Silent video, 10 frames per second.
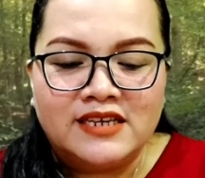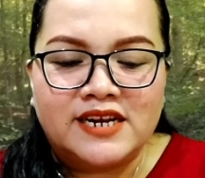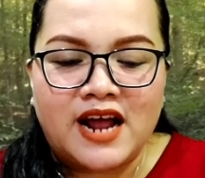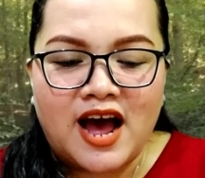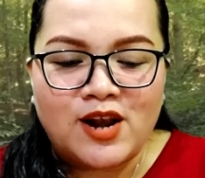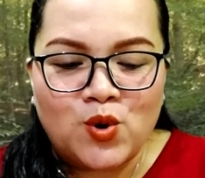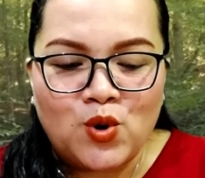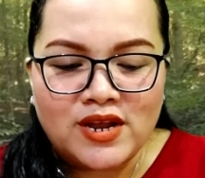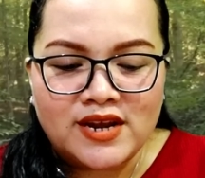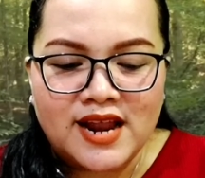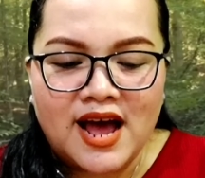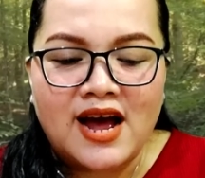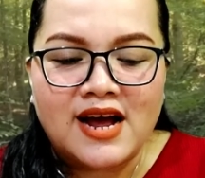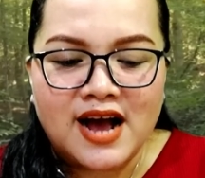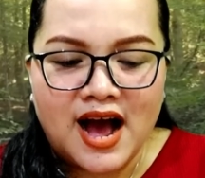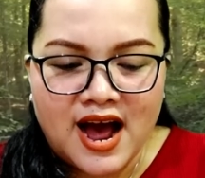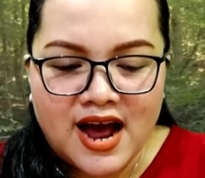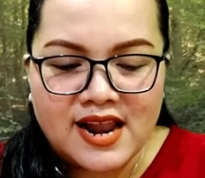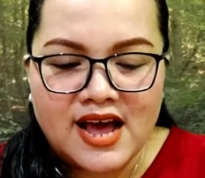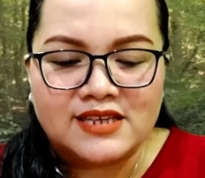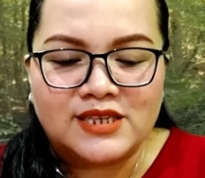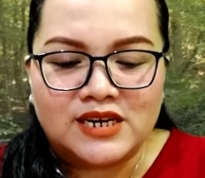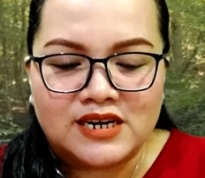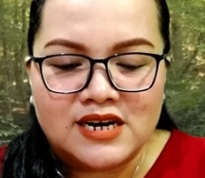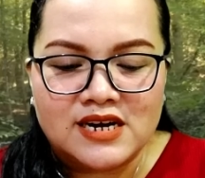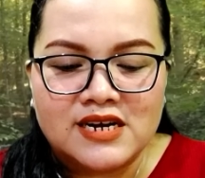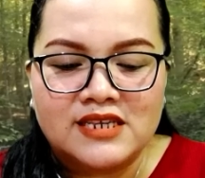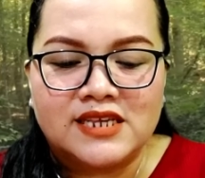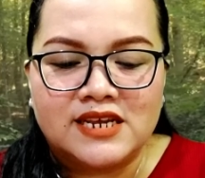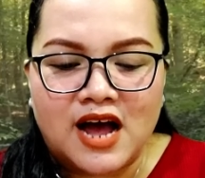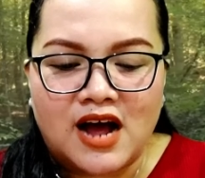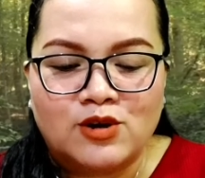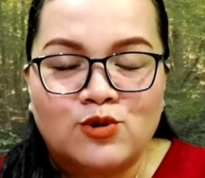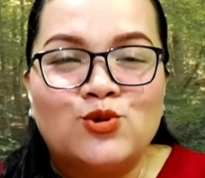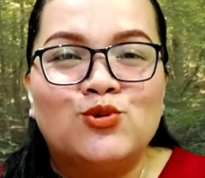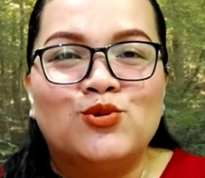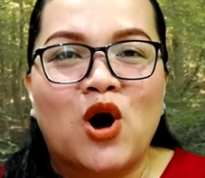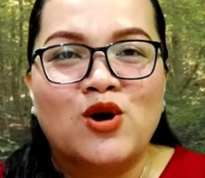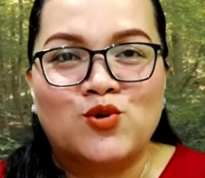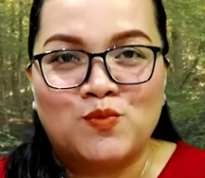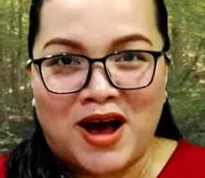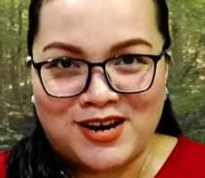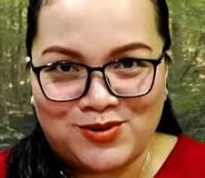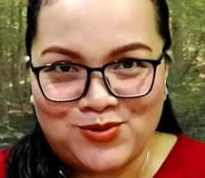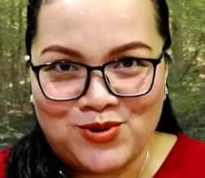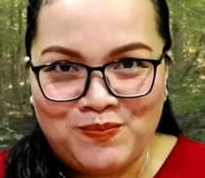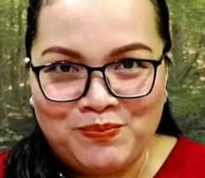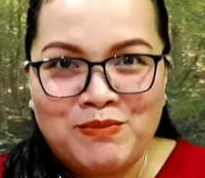jenah alokenlah kala sireh kesilang ku rumahdu.